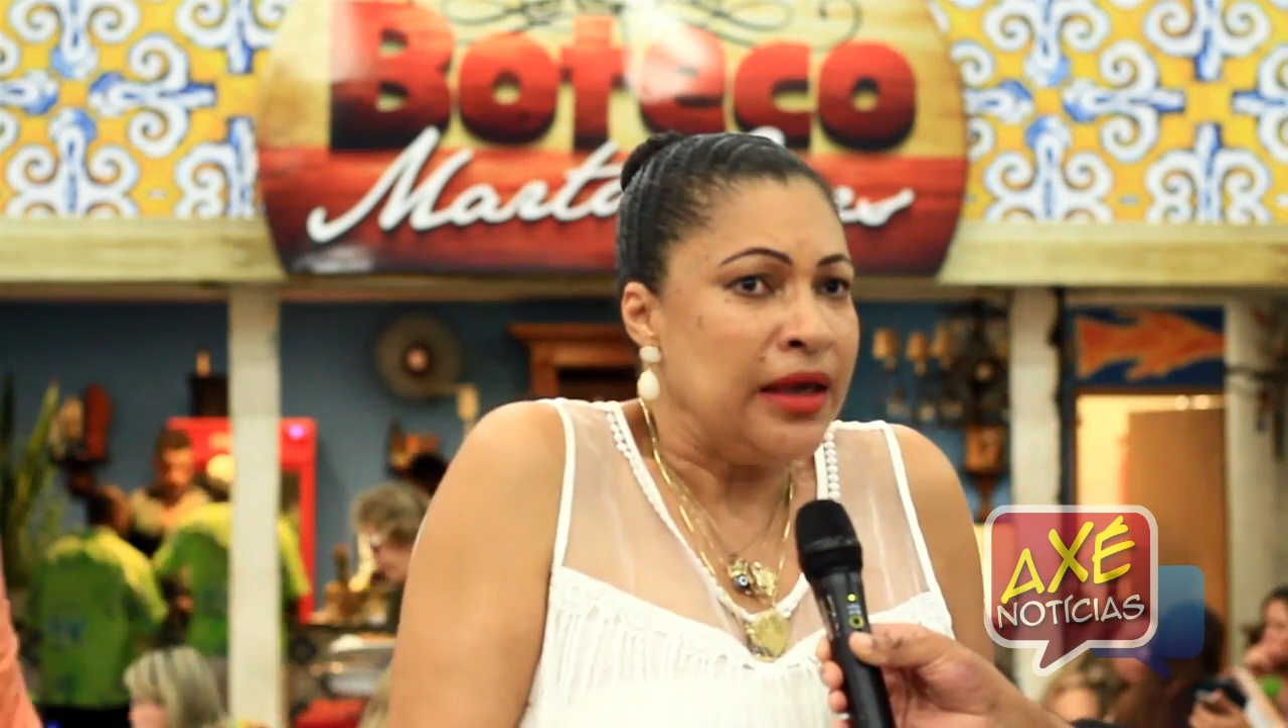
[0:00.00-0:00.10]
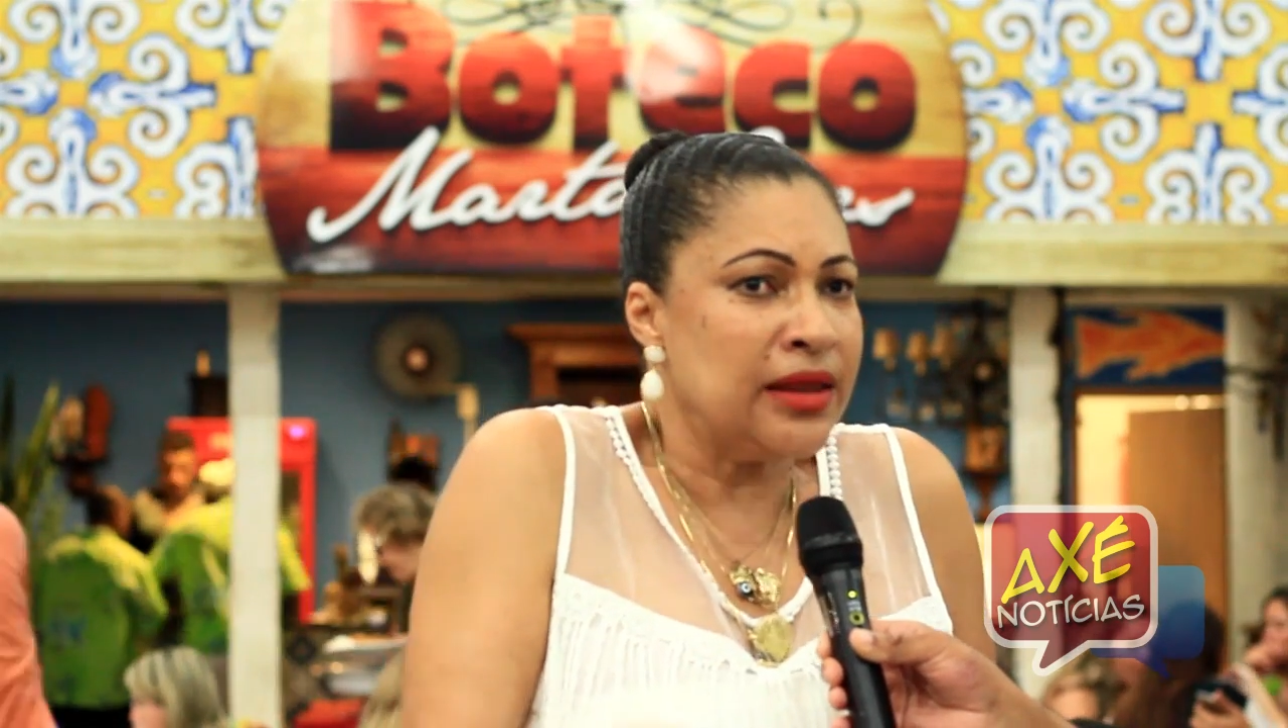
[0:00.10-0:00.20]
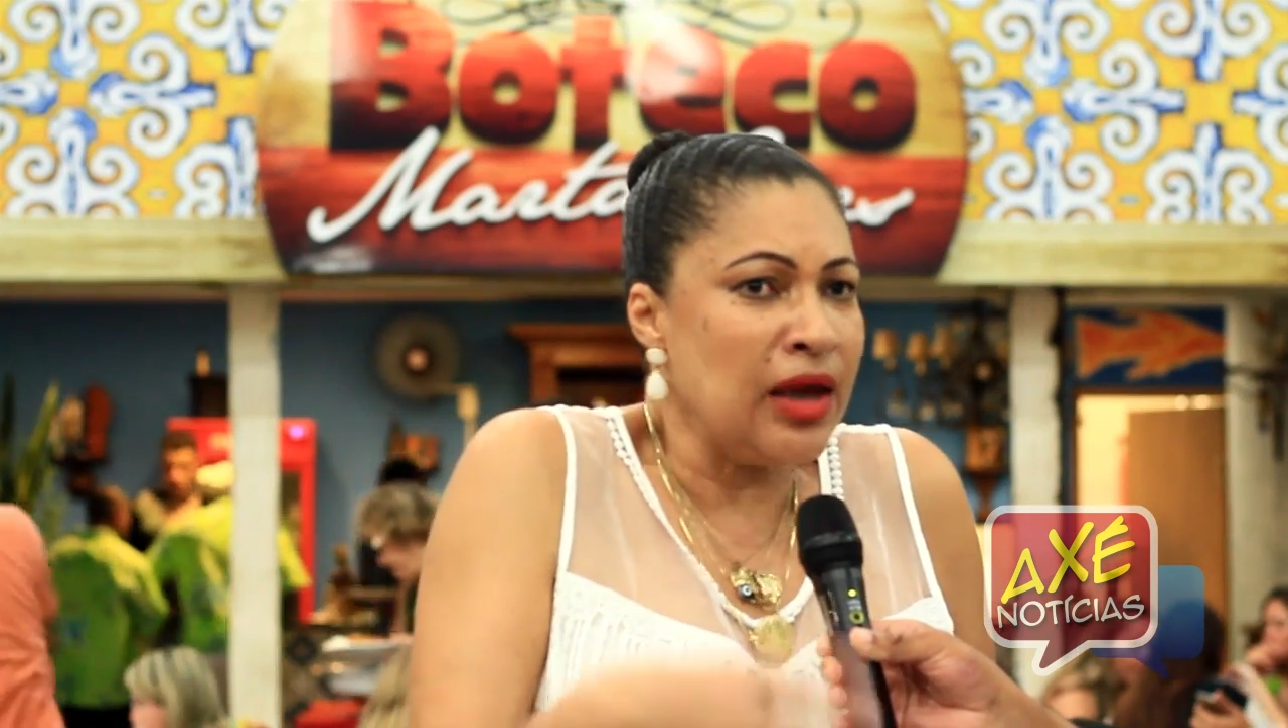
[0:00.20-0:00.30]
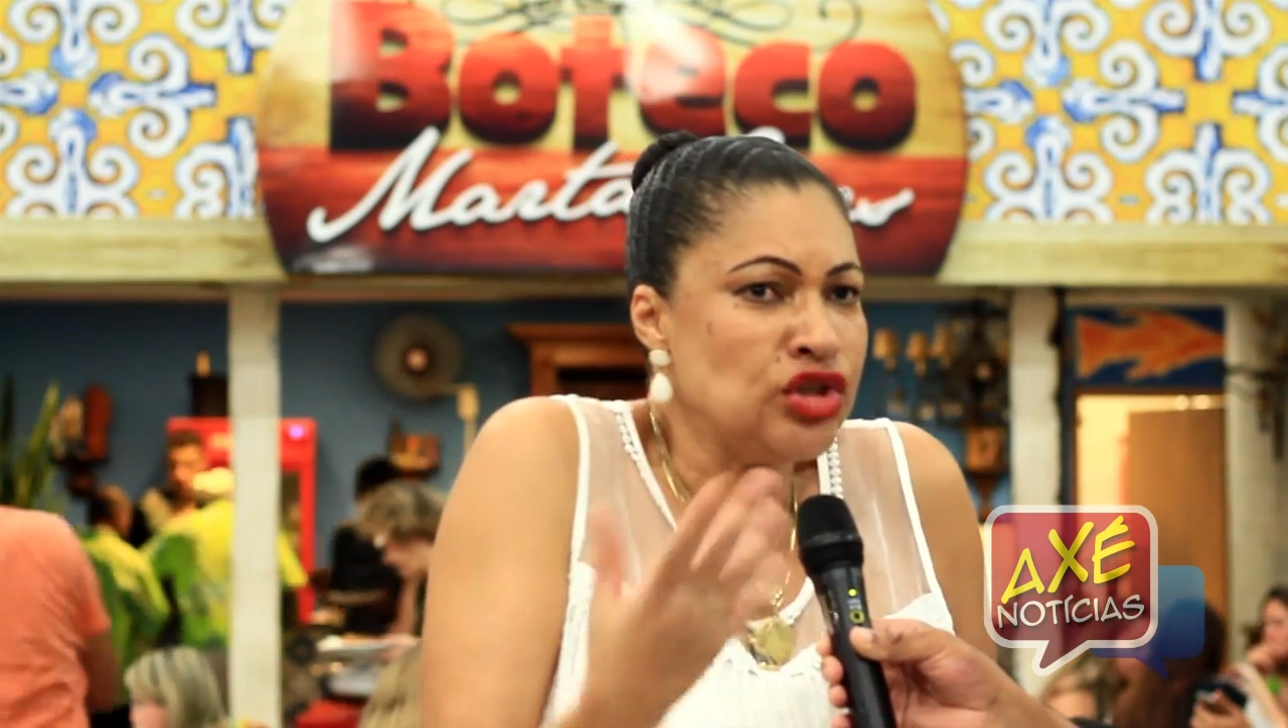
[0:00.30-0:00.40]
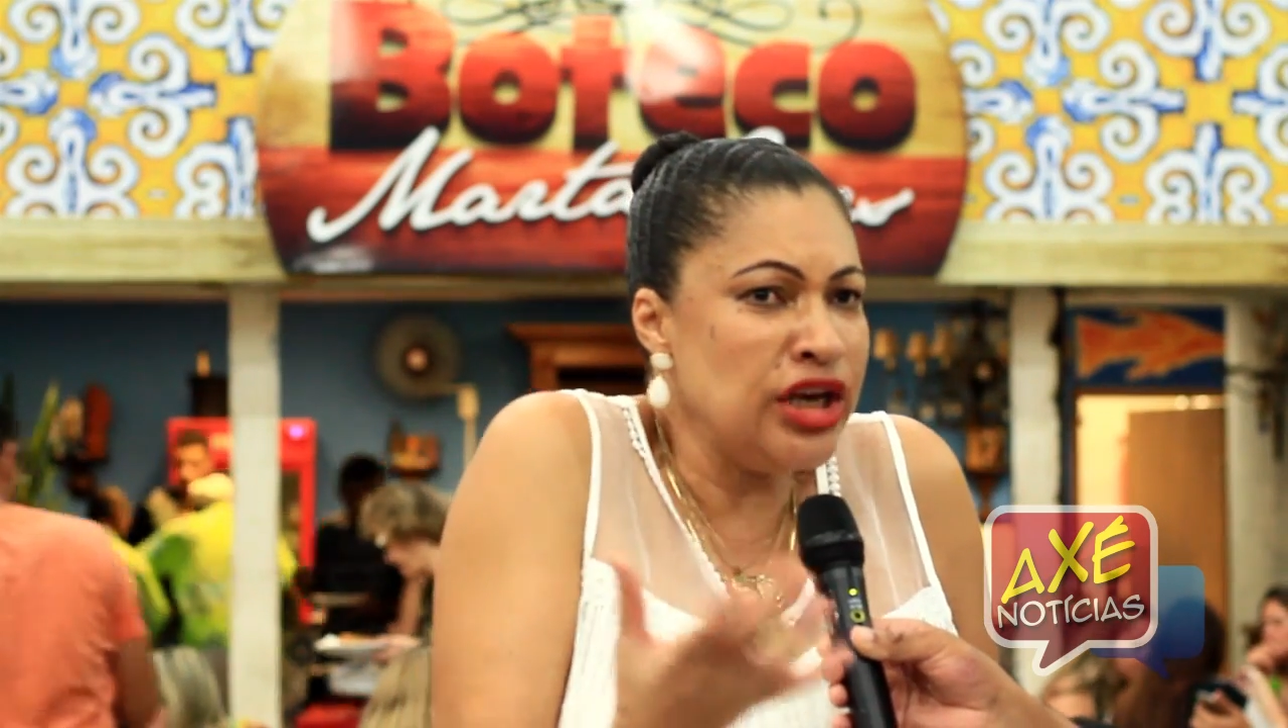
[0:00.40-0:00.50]

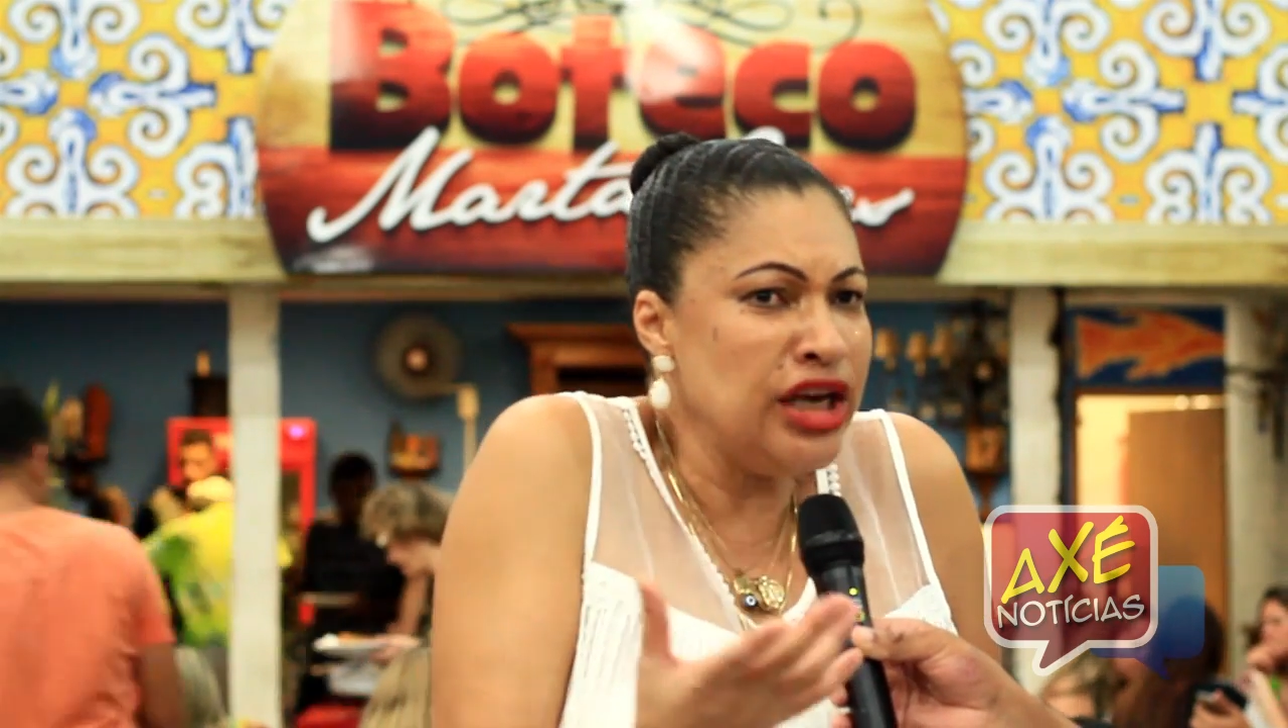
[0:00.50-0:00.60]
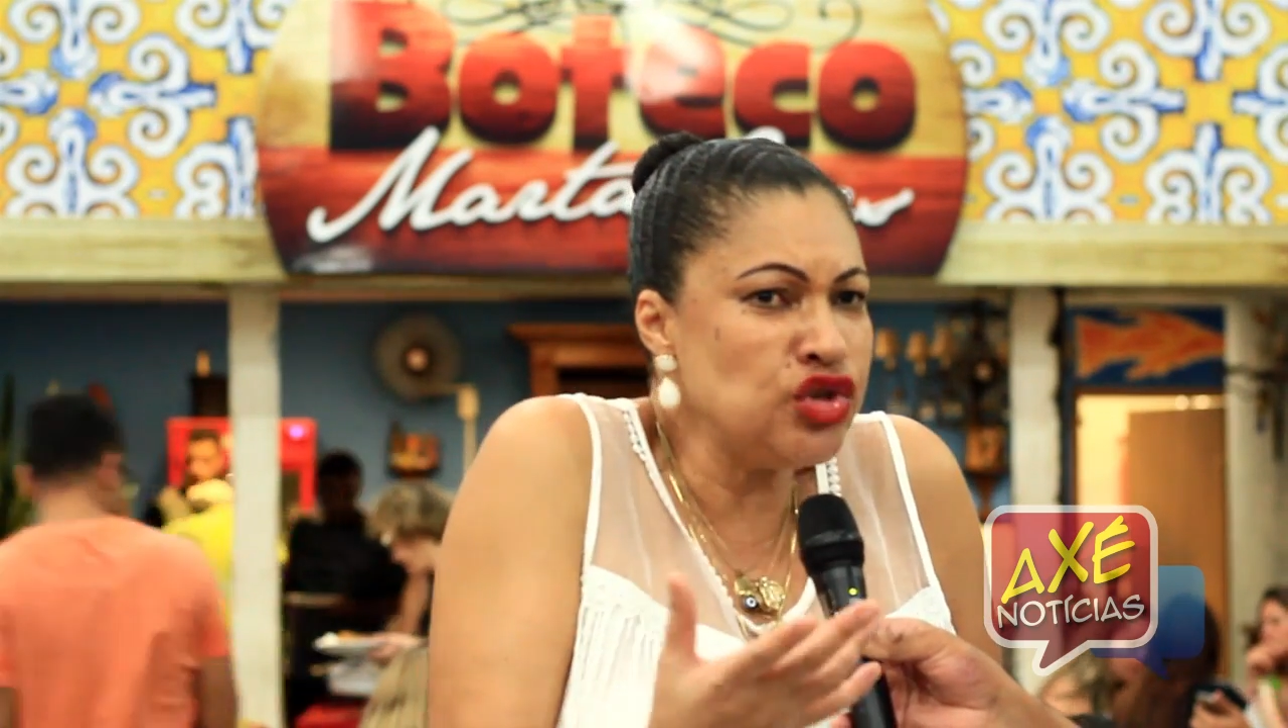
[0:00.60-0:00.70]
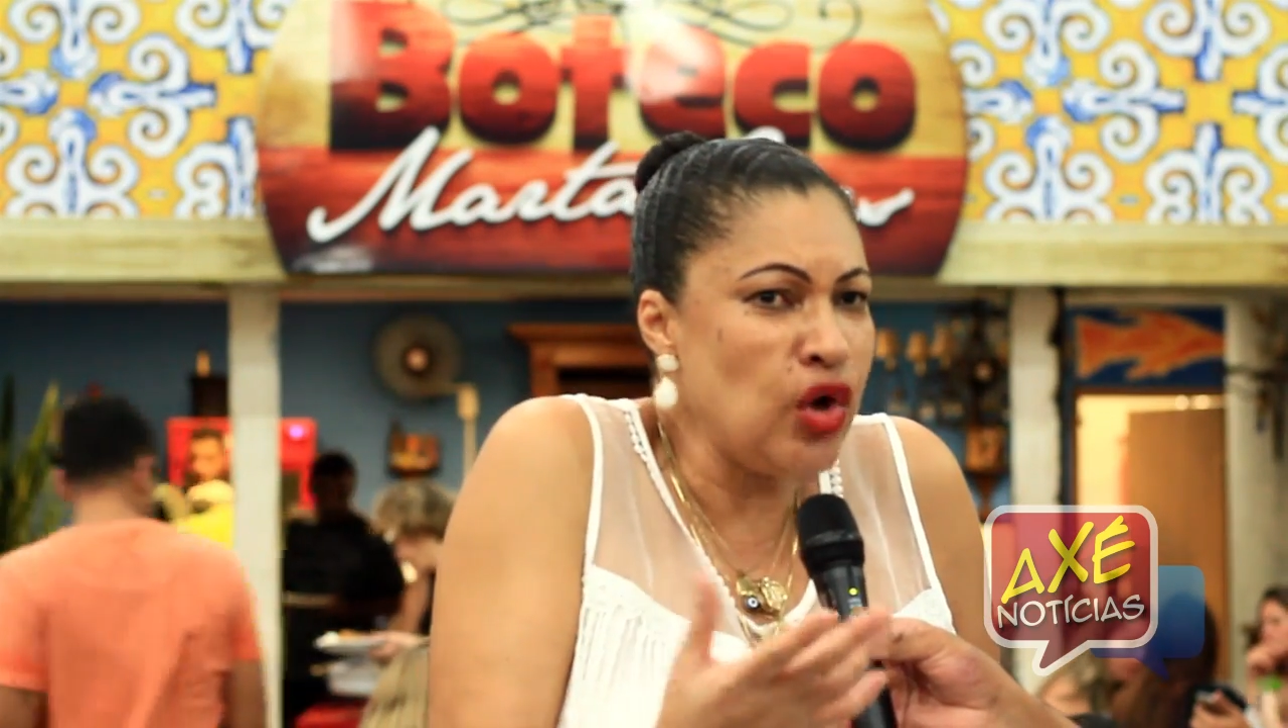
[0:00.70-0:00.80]
Então, gente,